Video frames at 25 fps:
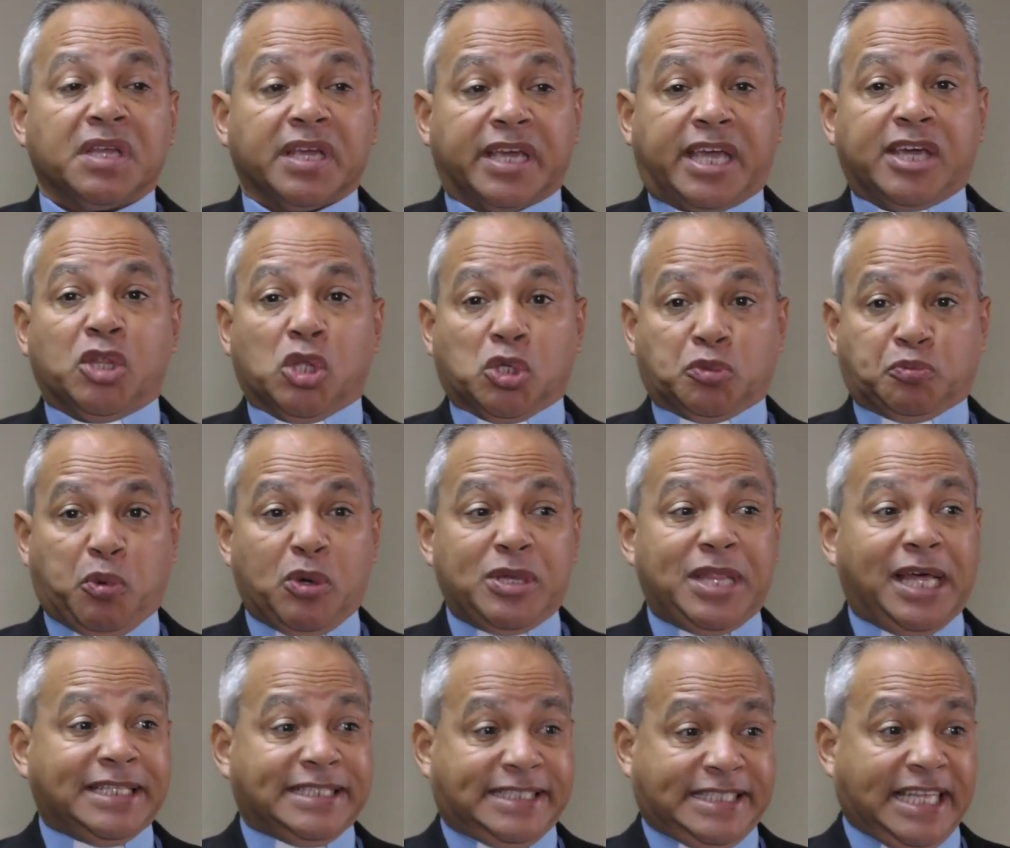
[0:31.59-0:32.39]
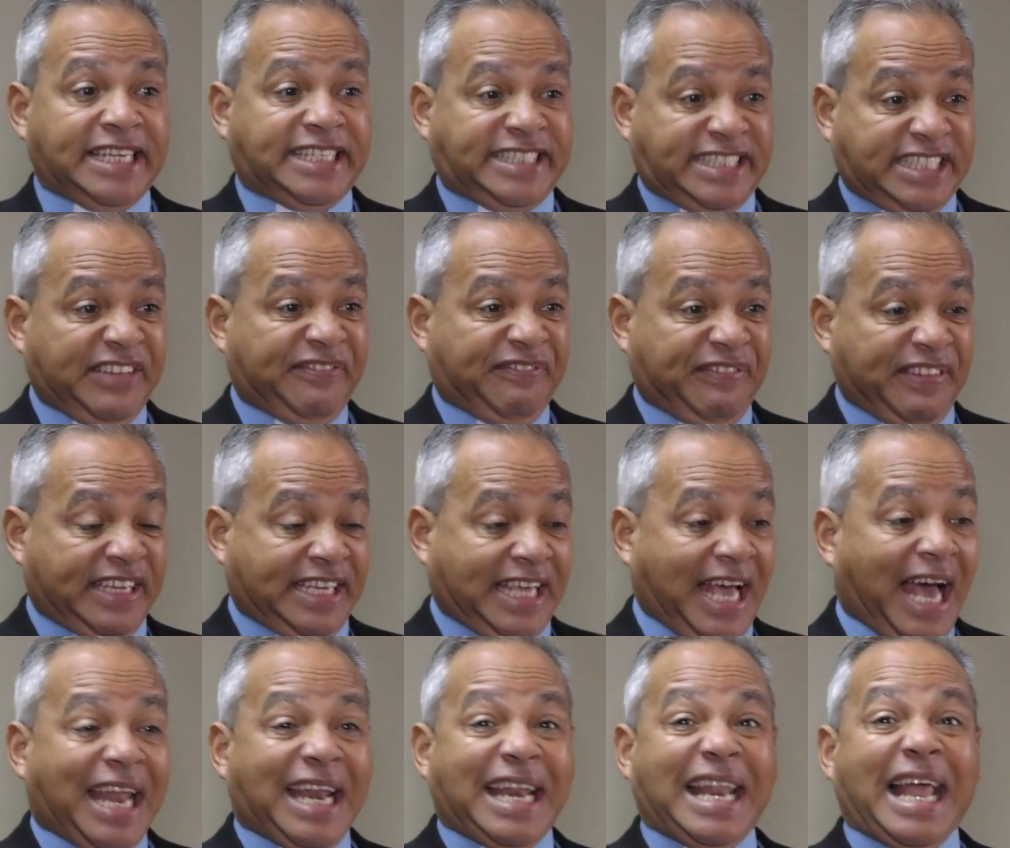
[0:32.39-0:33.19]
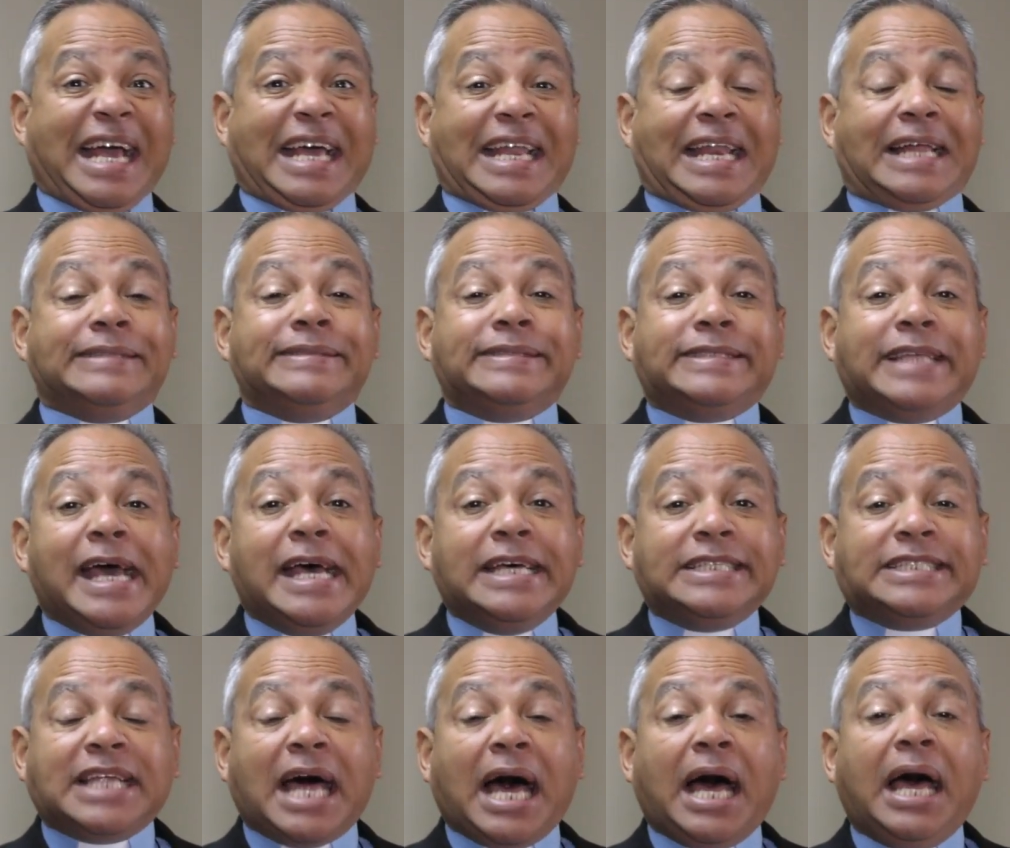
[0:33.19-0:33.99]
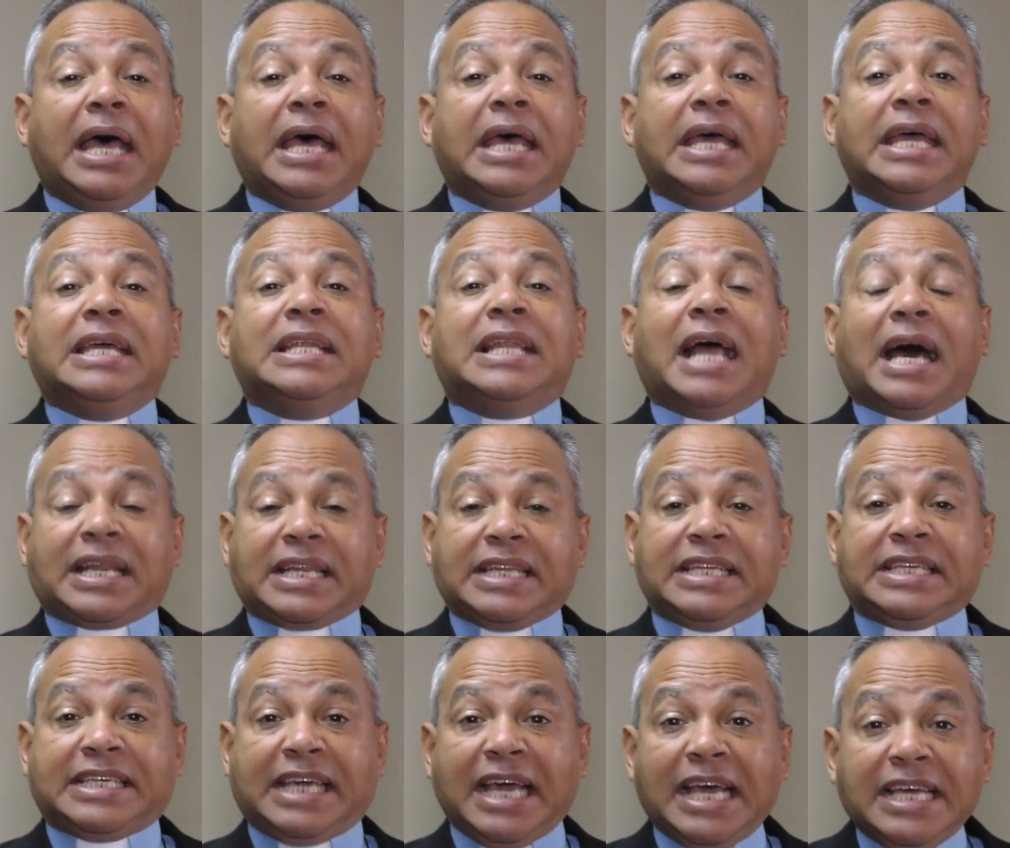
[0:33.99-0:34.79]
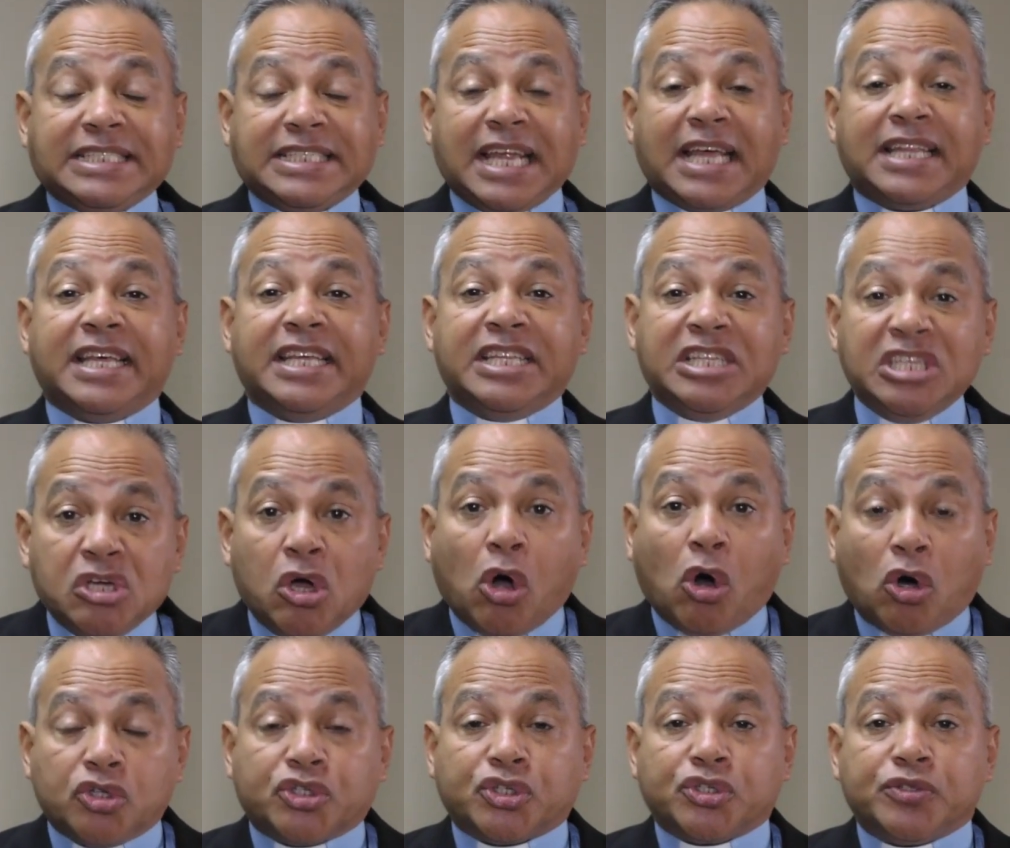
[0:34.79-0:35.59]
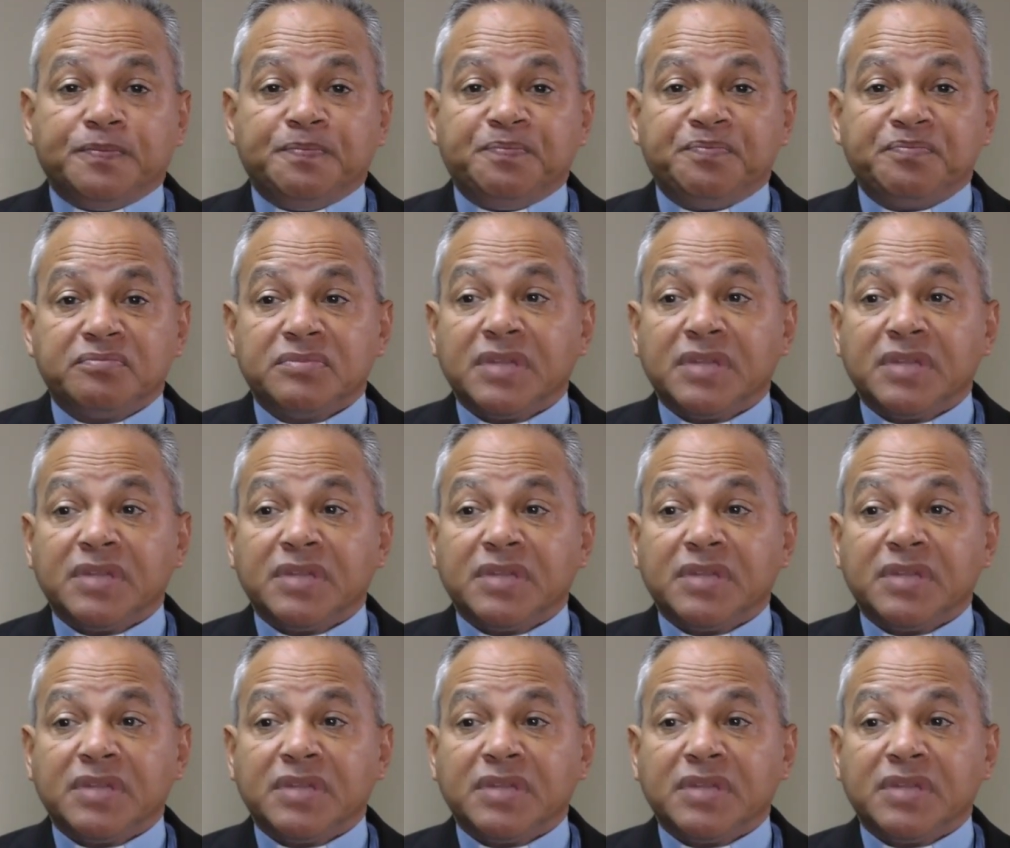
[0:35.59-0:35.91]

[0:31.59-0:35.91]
que nos puedan testificar la grandeza y la riqueza de Dios.